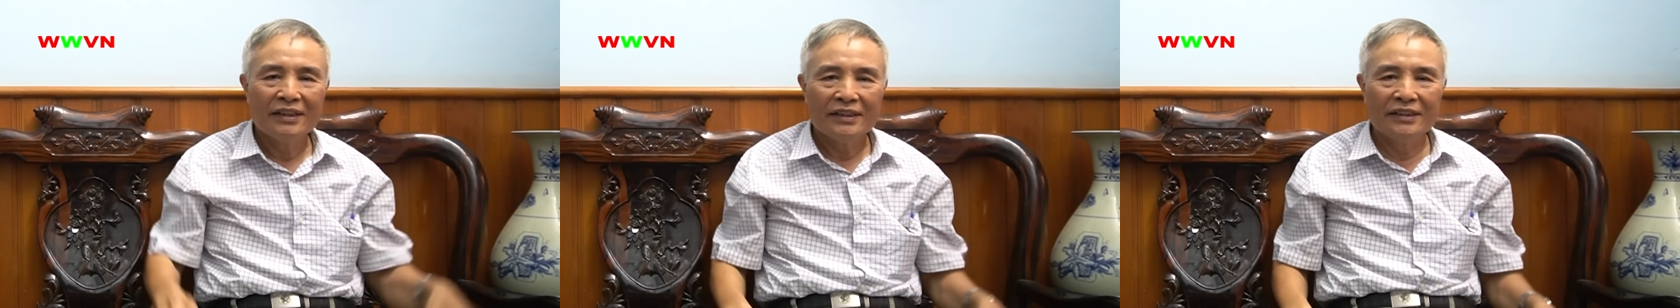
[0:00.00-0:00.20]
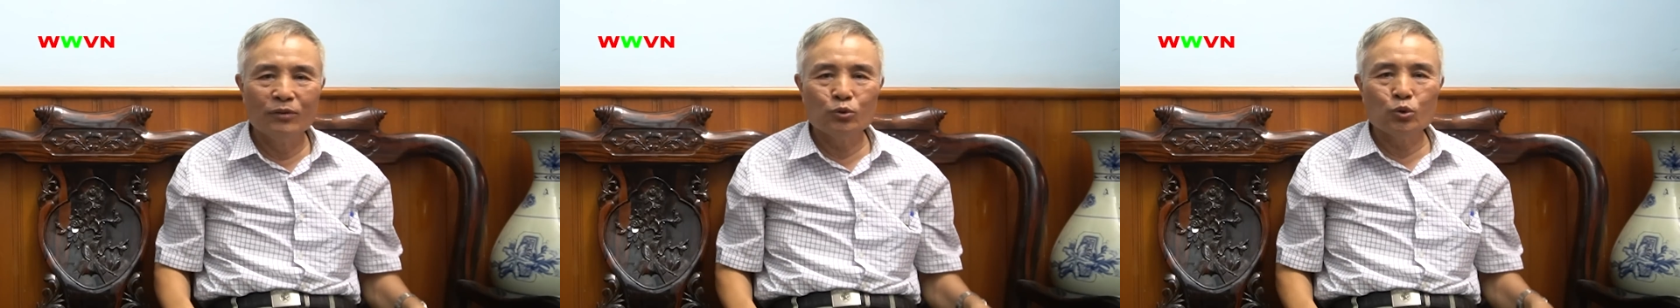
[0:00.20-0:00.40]

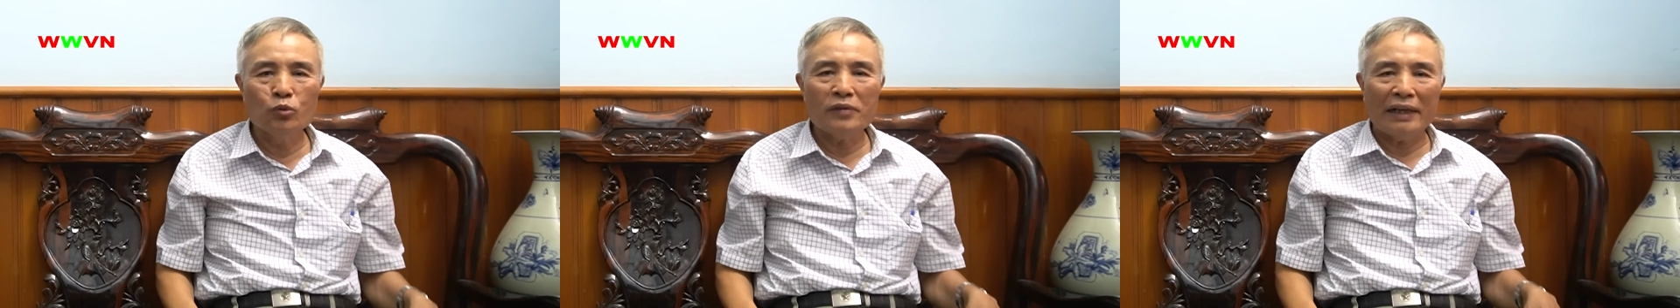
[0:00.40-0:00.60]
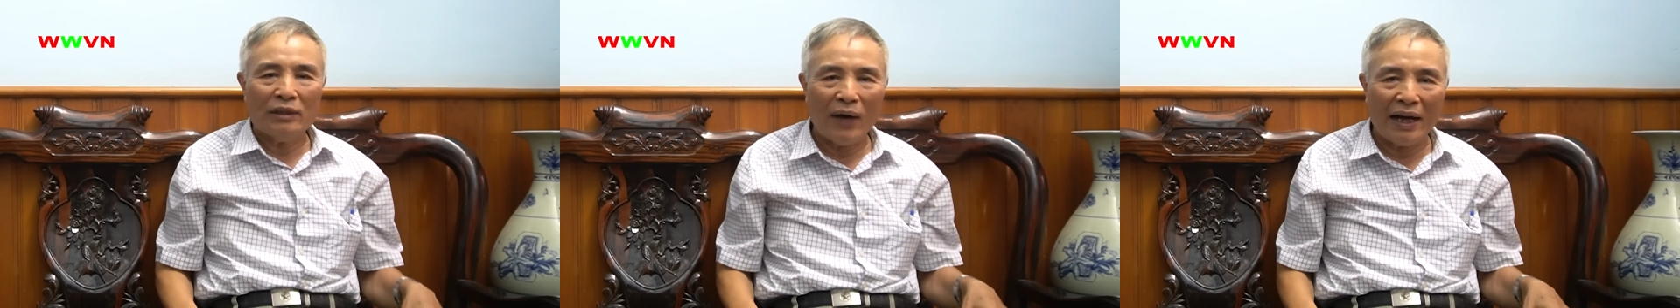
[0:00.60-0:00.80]
thì ông
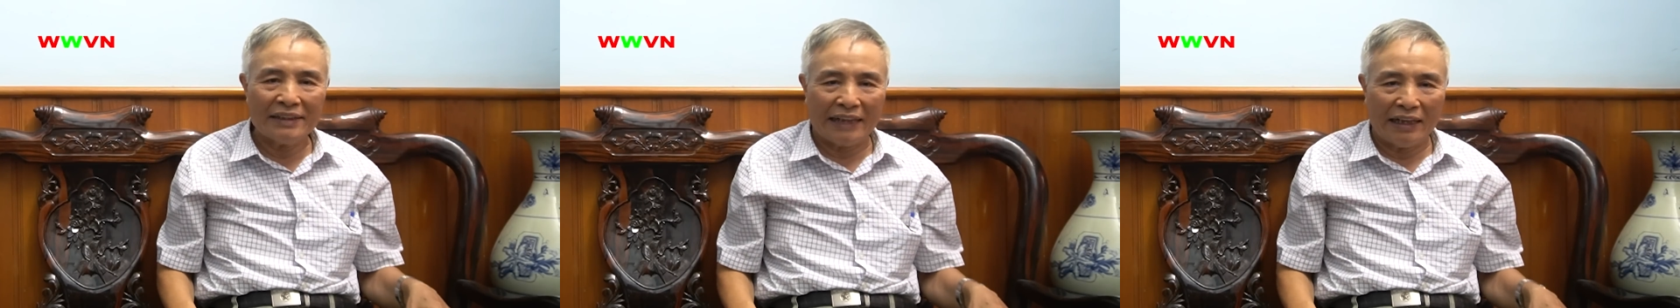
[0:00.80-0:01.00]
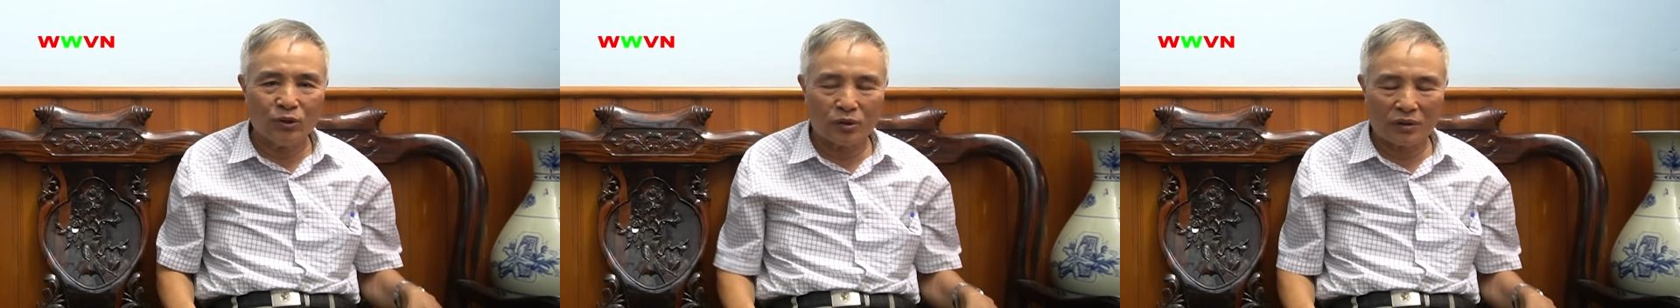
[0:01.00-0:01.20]
Trung anh hoa
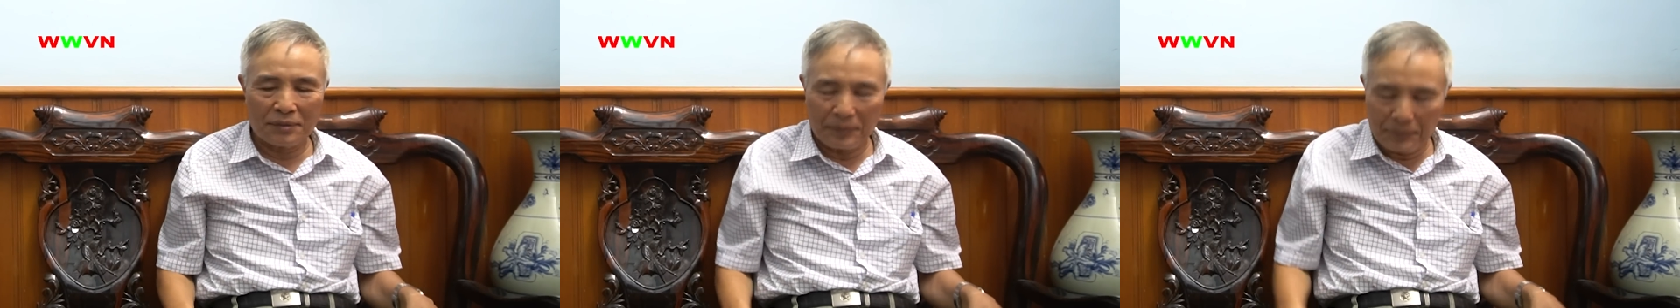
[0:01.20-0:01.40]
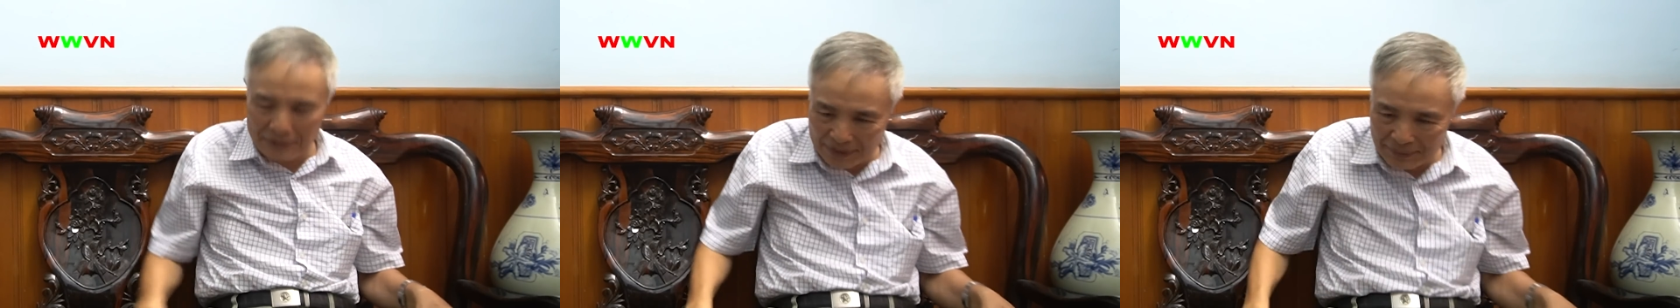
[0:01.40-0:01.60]
cháy rồi, tao
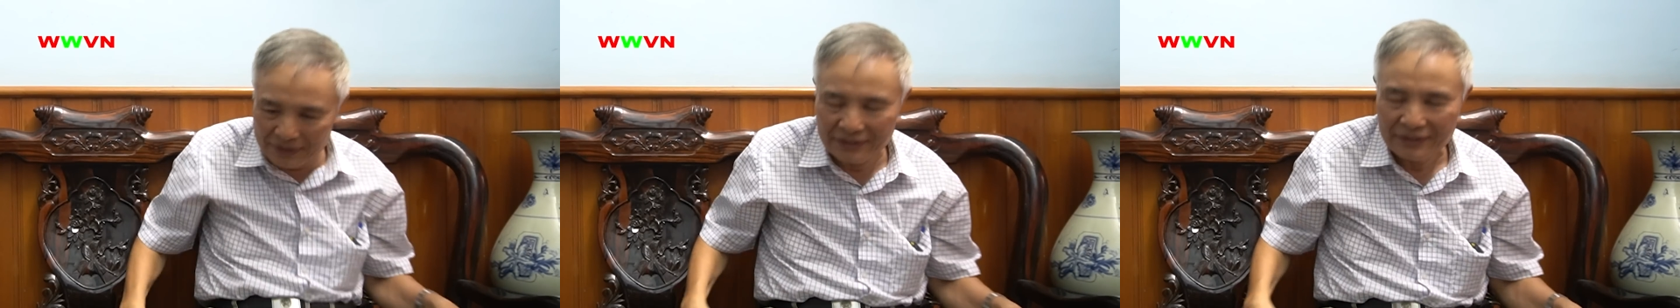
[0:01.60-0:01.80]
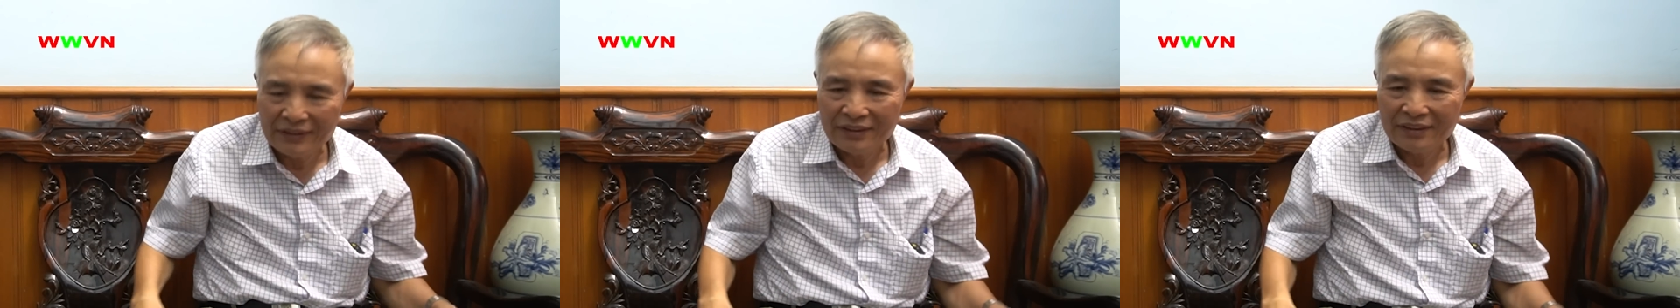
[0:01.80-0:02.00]
bấm mẹ
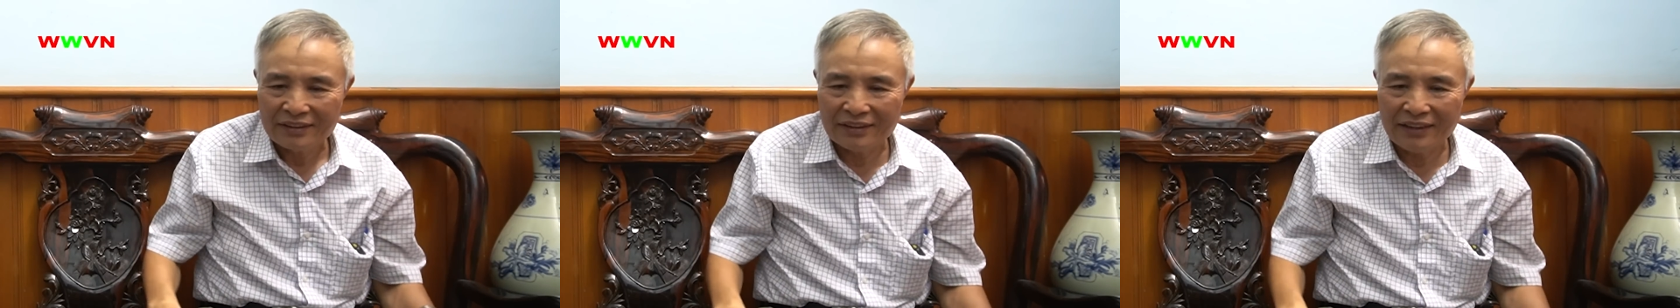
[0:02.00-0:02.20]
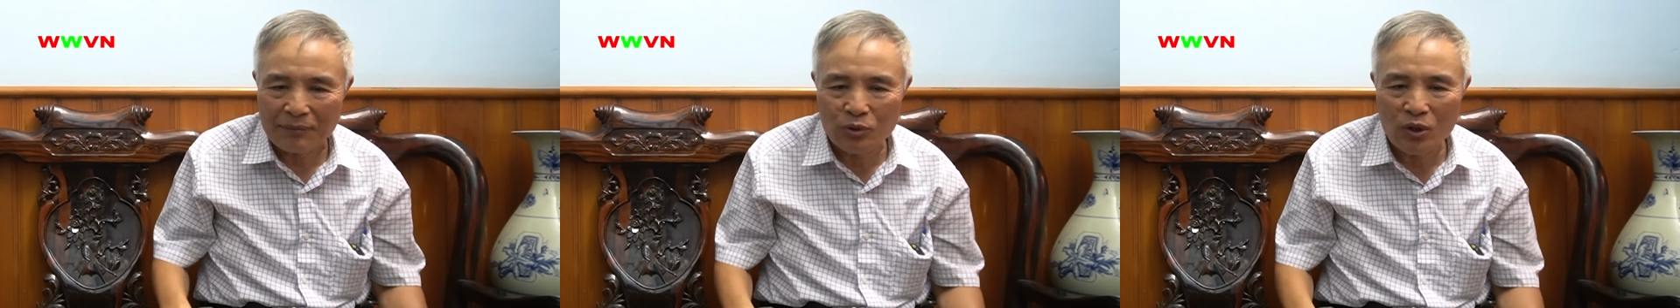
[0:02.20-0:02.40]
ơi
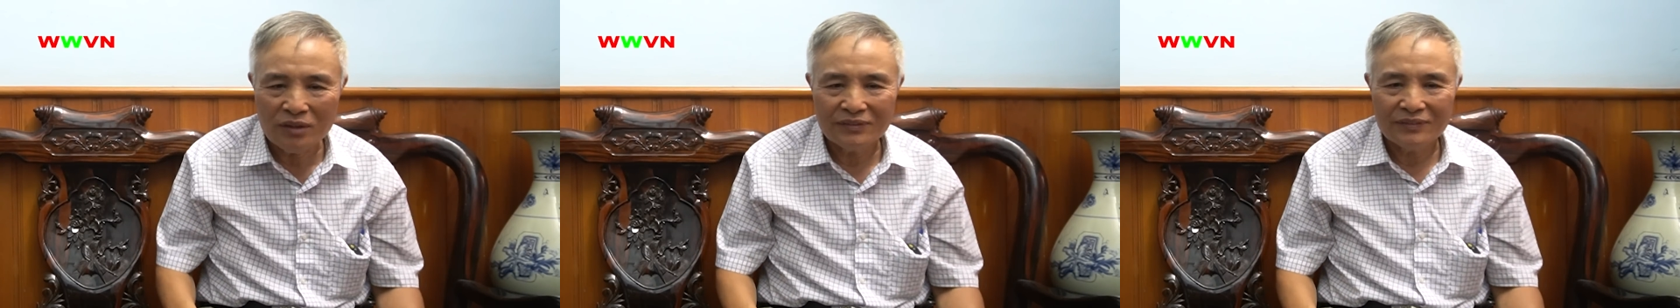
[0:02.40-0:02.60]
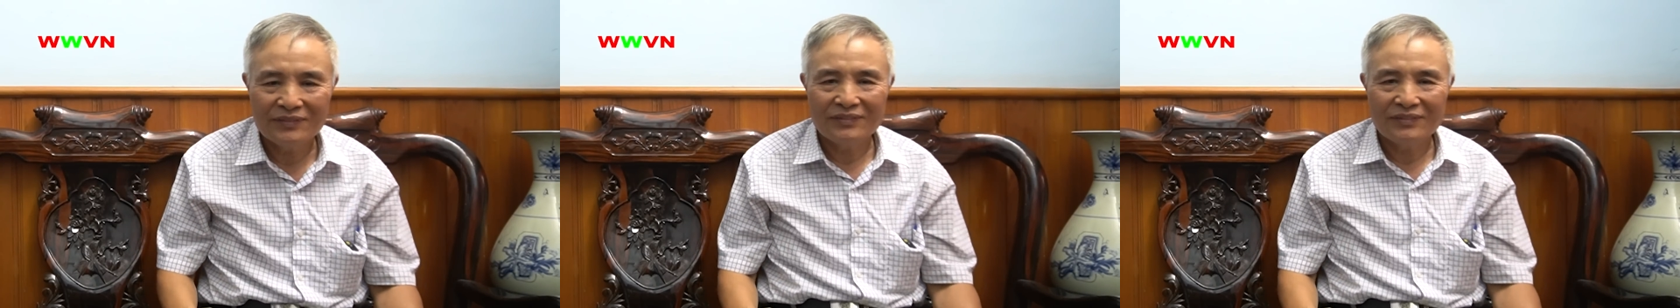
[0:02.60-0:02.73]
nằm xuống.